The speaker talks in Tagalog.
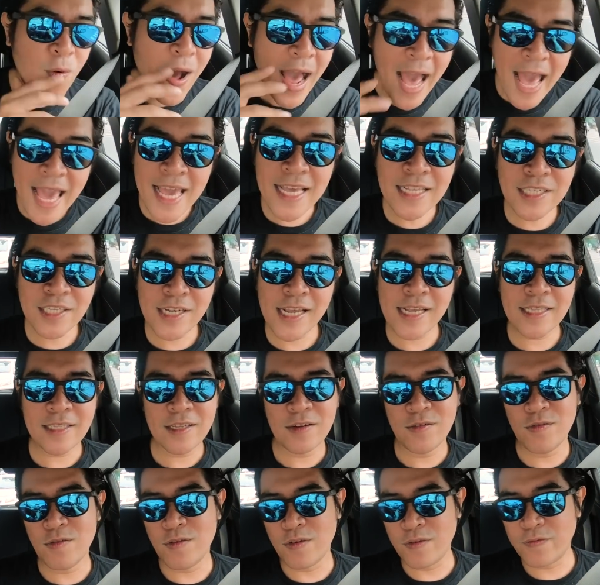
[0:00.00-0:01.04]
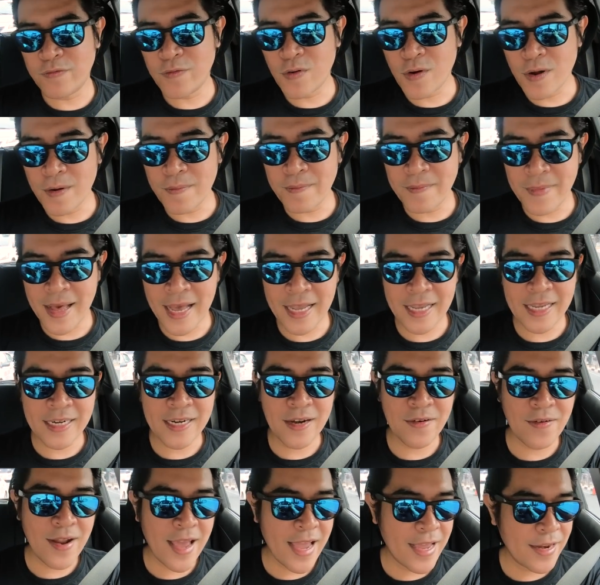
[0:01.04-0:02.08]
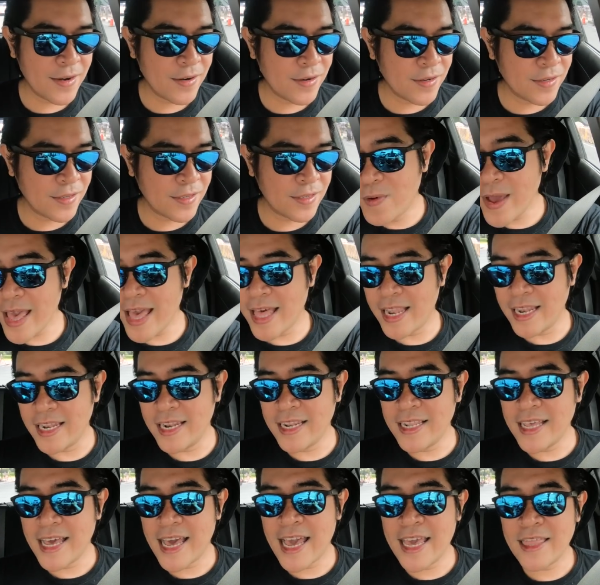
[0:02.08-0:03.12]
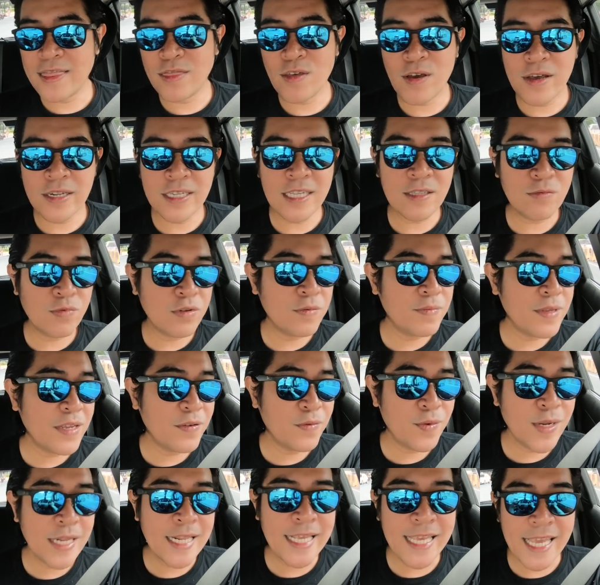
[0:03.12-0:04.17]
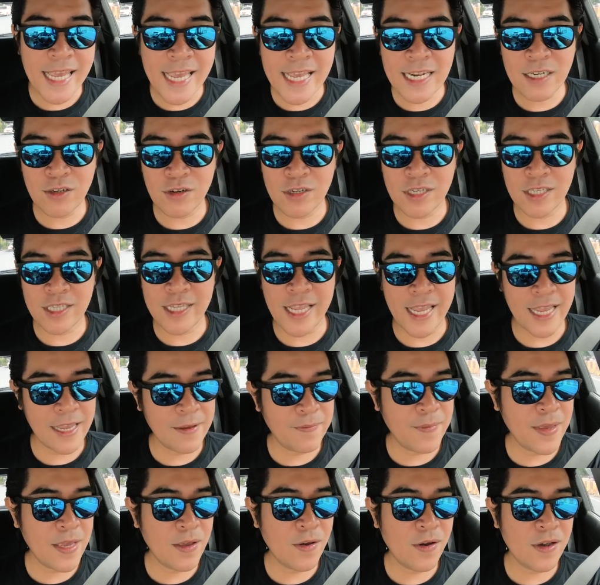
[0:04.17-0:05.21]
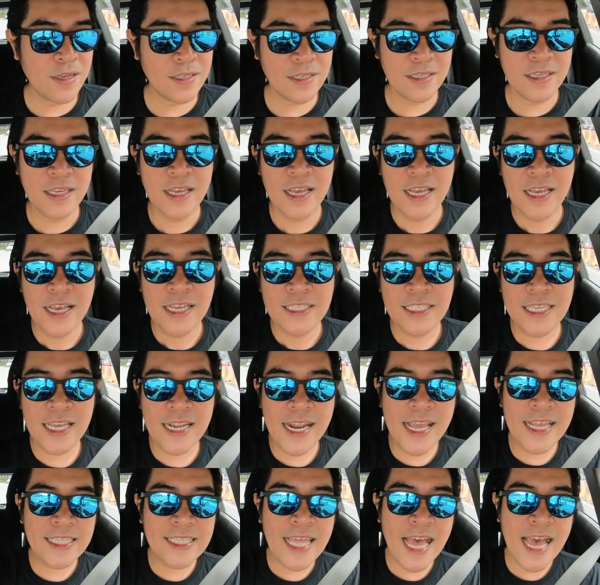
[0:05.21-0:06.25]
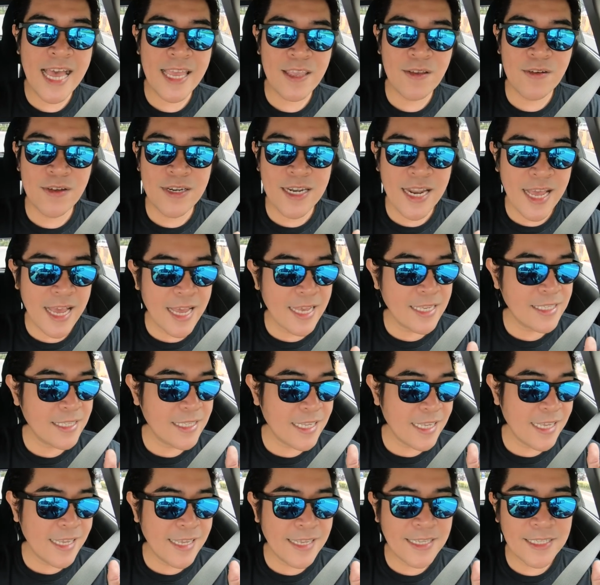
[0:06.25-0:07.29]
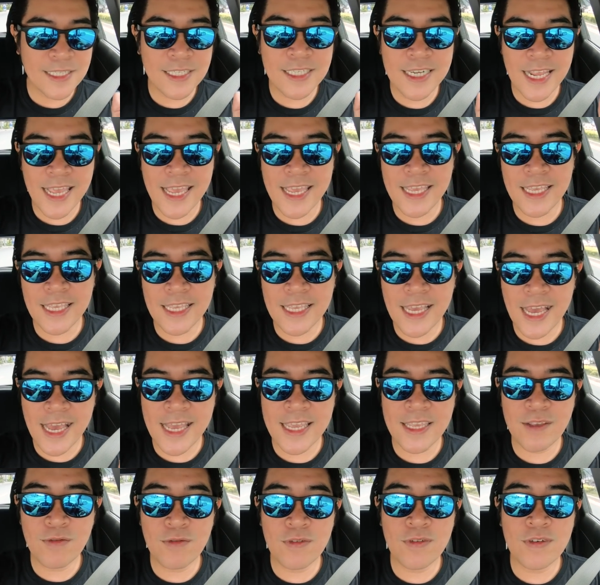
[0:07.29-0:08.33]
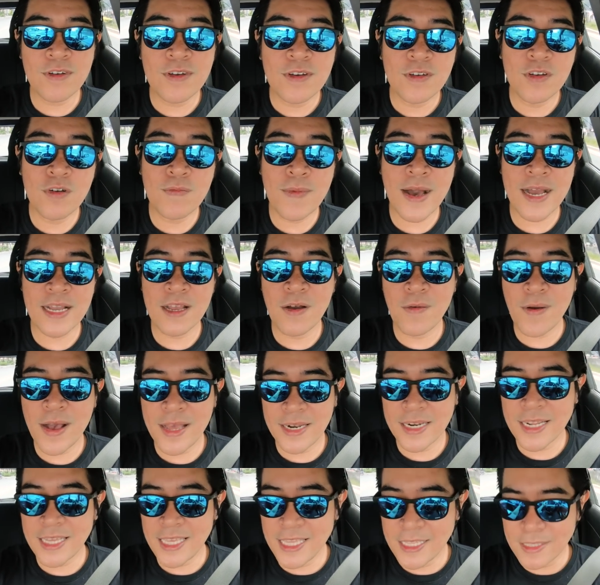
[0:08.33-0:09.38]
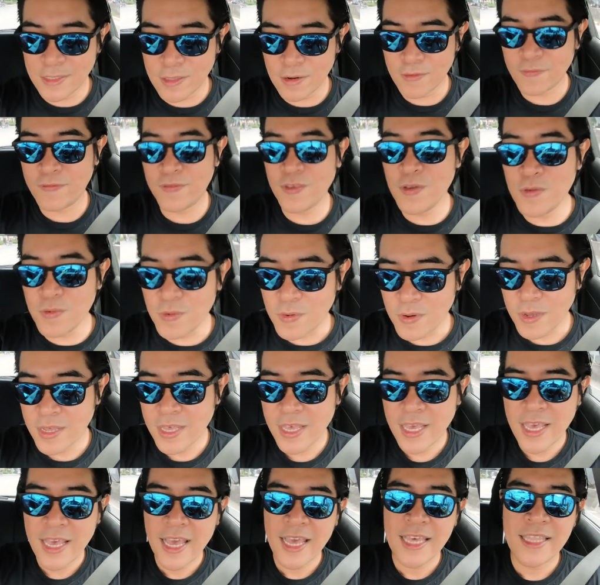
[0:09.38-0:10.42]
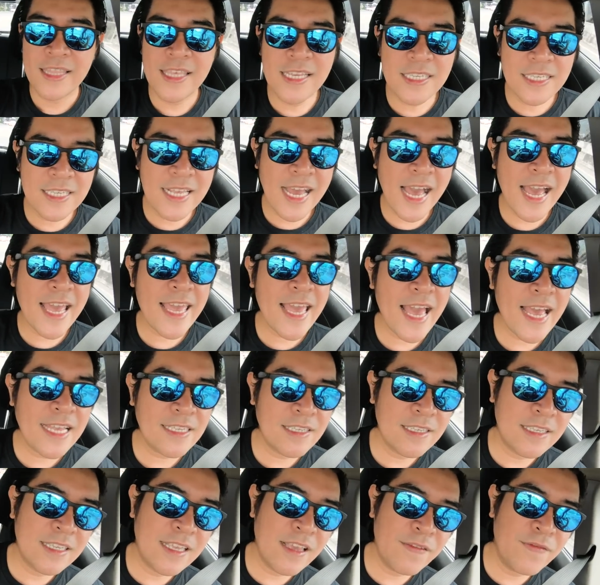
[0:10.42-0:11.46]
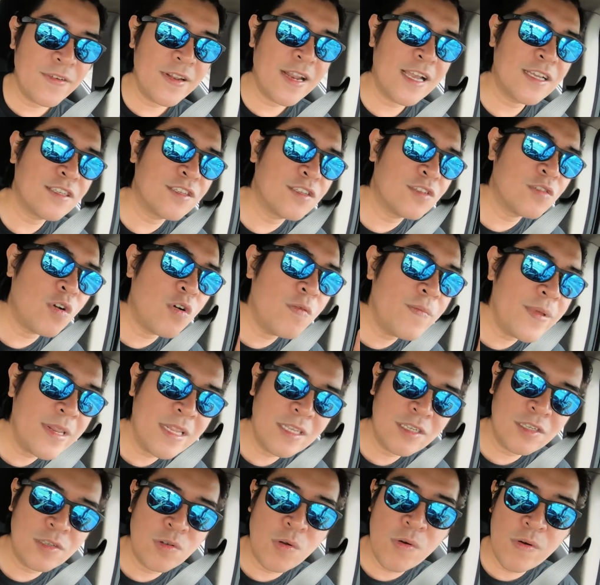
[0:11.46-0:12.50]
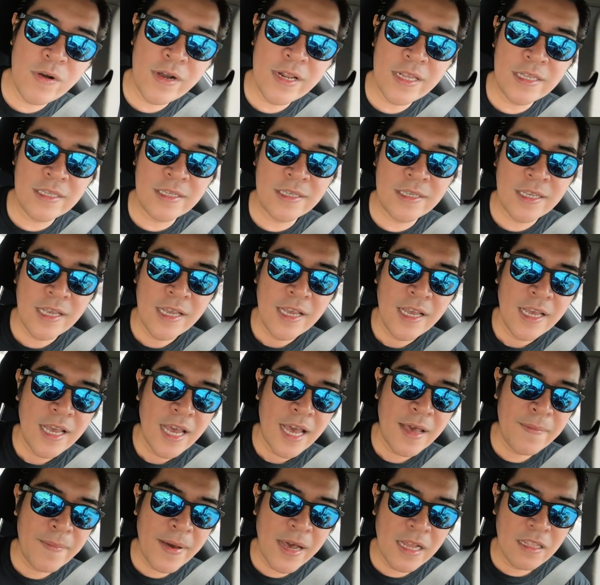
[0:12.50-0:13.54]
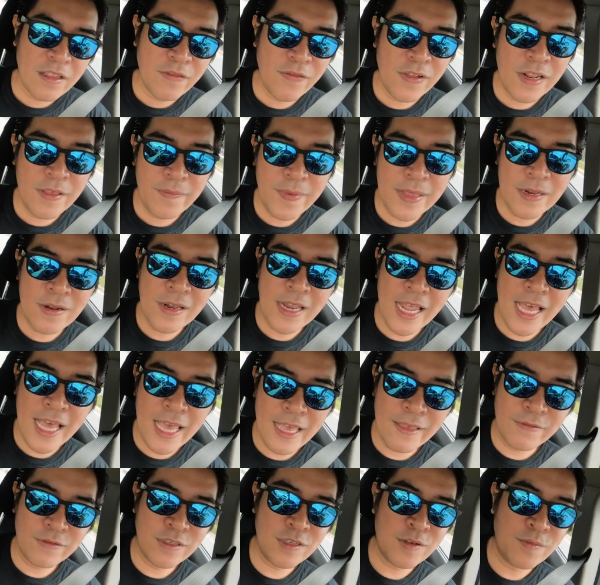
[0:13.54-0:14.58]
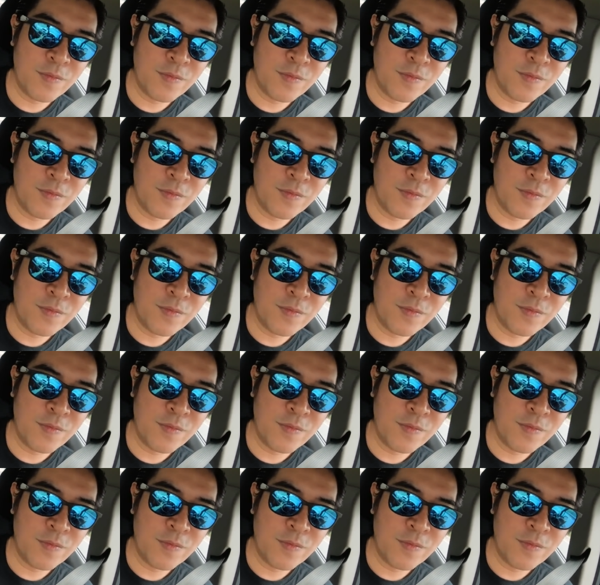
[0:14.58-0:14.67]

why Jay the for Machina Riders? Well, thought it would be really interesting because sanay tayo na si Jay ay yung gumagawa ng interview. This guy has given us so many stories about Filipino lives